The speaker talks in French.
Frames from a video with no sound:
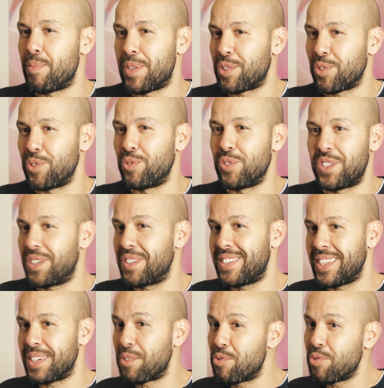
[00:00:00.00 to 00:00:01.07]
parce que deux ans,
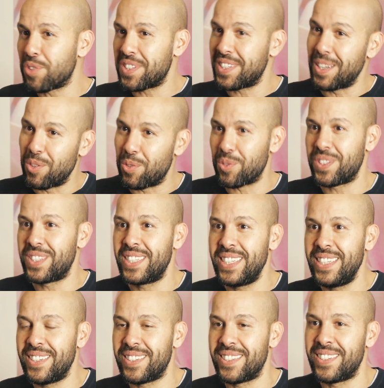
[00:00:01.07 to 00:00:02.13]
c'est court, c'est long
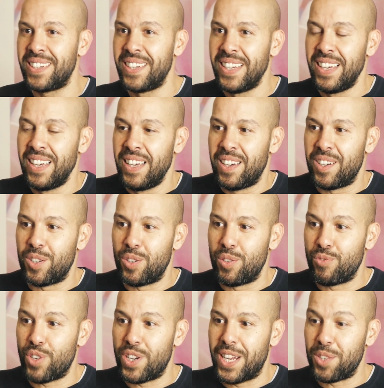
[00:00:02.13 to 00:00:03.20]
aussi. Euh,
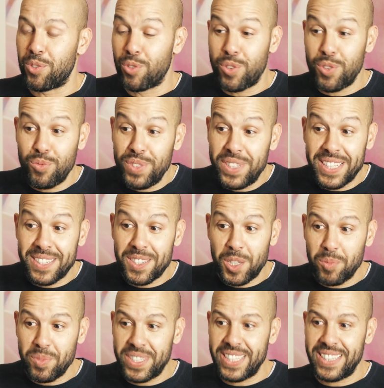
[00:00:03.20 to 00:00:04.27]
euh, voilà, donc le 8
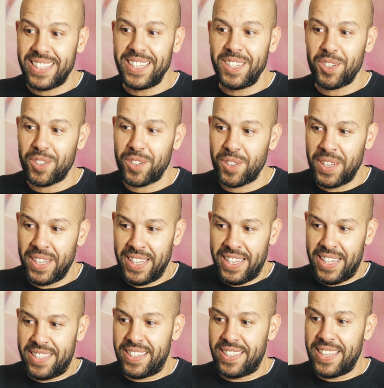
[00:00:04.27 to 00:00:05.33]
décembre, euh,
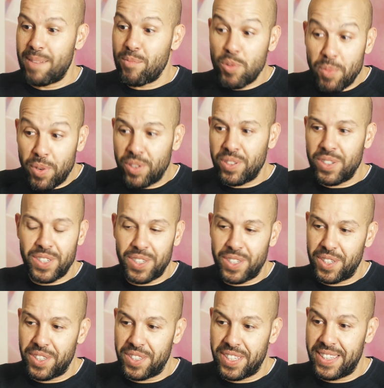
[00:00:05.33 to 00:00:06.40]
c'était un moment,
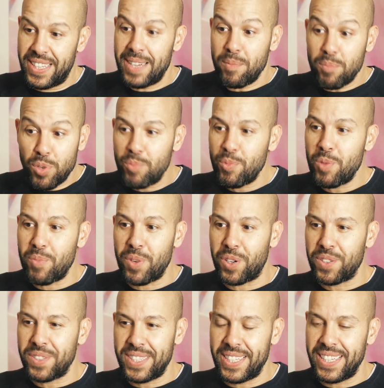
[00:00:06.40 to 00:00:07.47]
c'était un beau
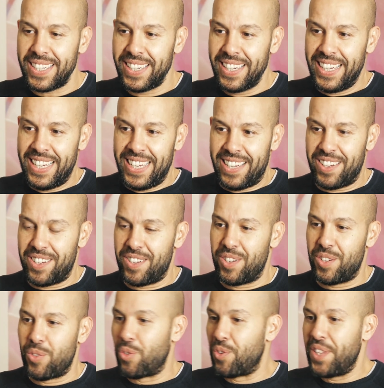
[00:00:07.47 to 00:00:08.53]
moment.
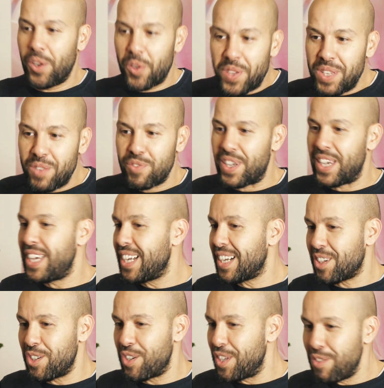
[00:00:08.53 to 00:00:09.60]
on est en
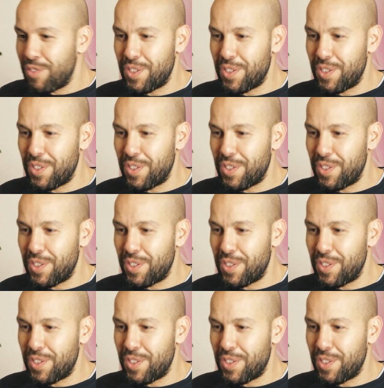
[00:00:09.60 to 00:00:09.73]
hiver, il